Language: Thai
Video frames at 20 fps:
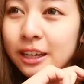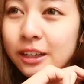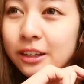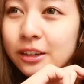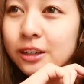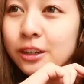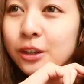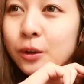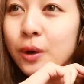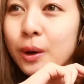ถ้านึ
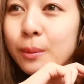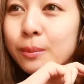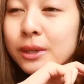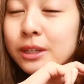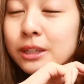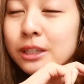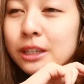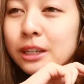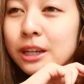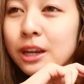กถึงความเป็
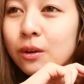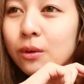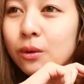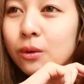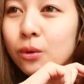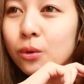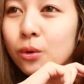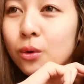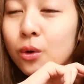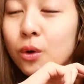นจริงแล้ว
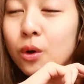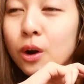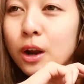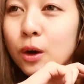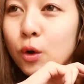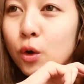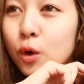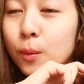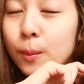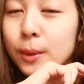คน
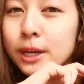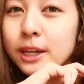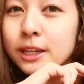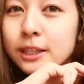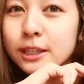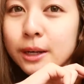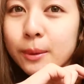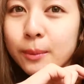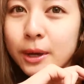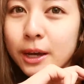เราก็ไม่ได้
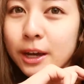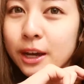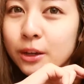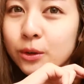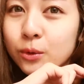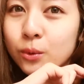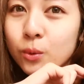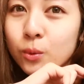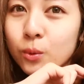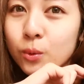ซักผ้า
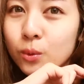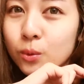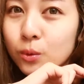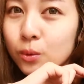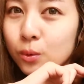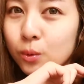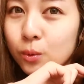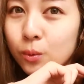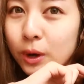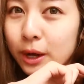
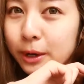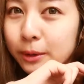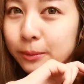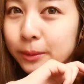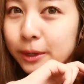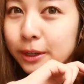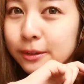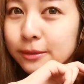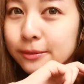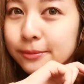ทุกวัน
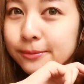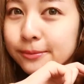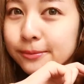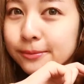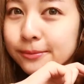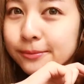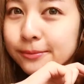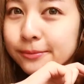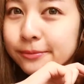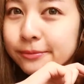ไหม
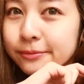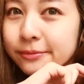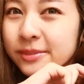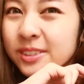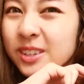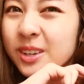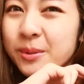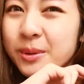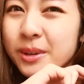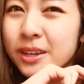
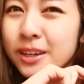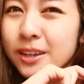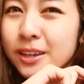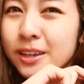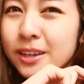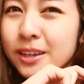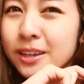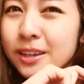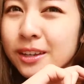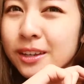ใช่ไหม
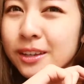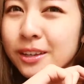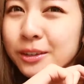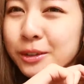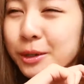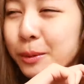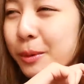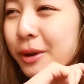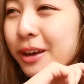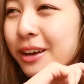
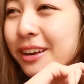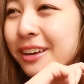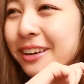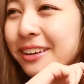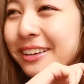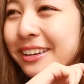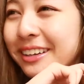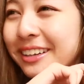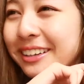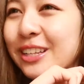ใช่ปะ
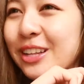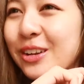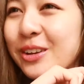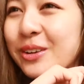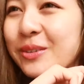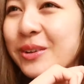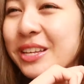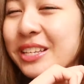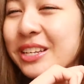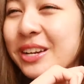เรา
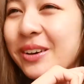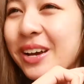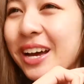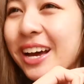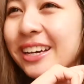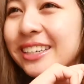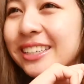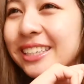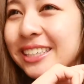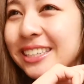ยังมีเสื้อ
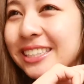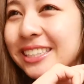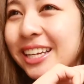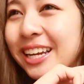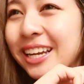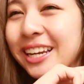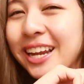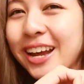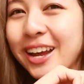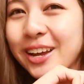ผ้าอื่น
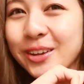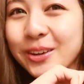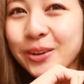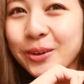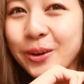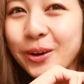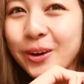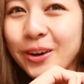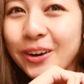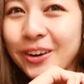ใส่ได้อยู่
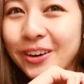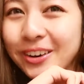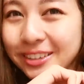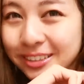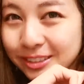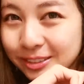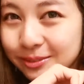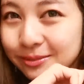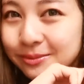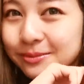ก็
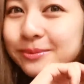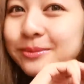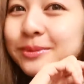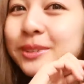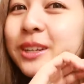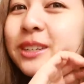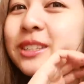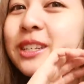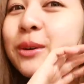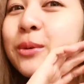
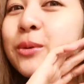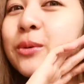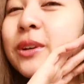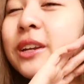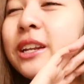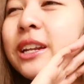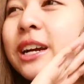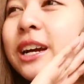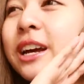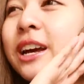เดี๋ยวซักพรุ่ง
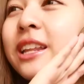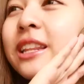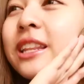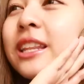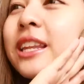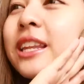นี้ละกัน